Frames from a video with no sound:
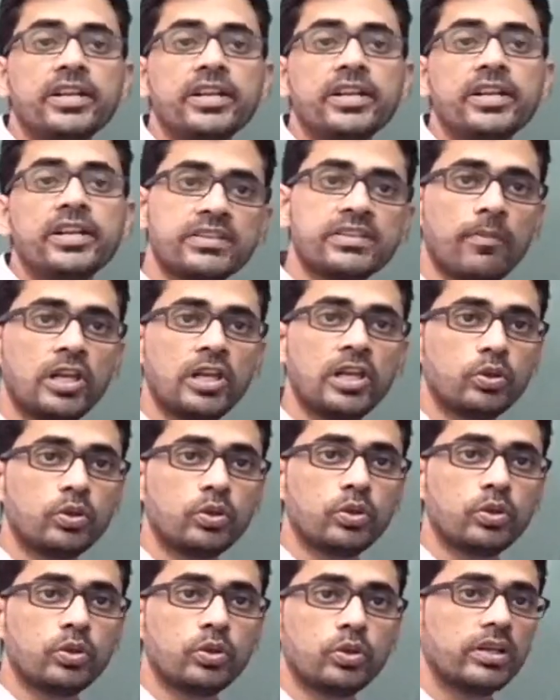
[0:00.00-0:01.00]
इसकी फैमिली
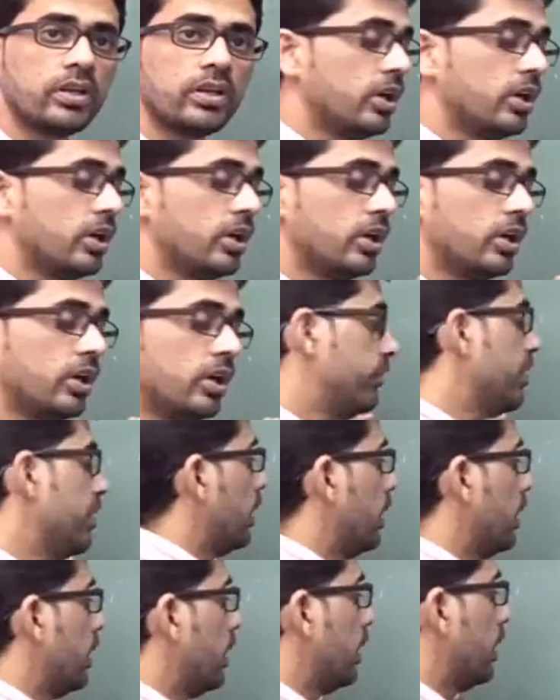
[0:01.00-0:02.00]
होती है फिर अपन
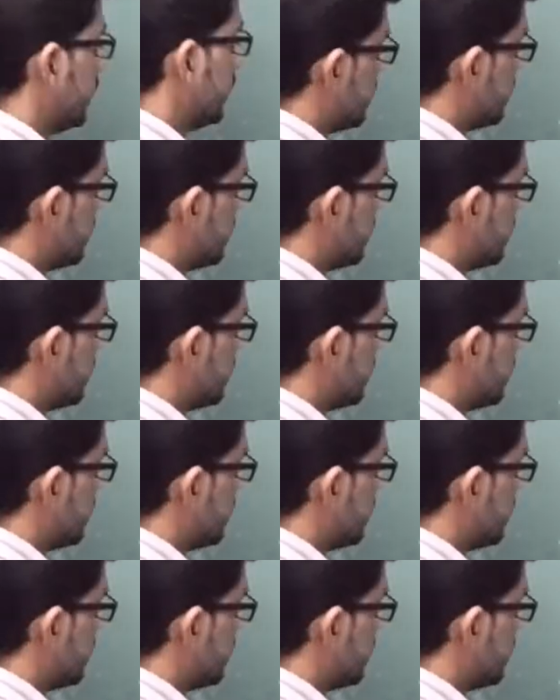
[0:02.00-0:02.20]
बात करते हैं इसके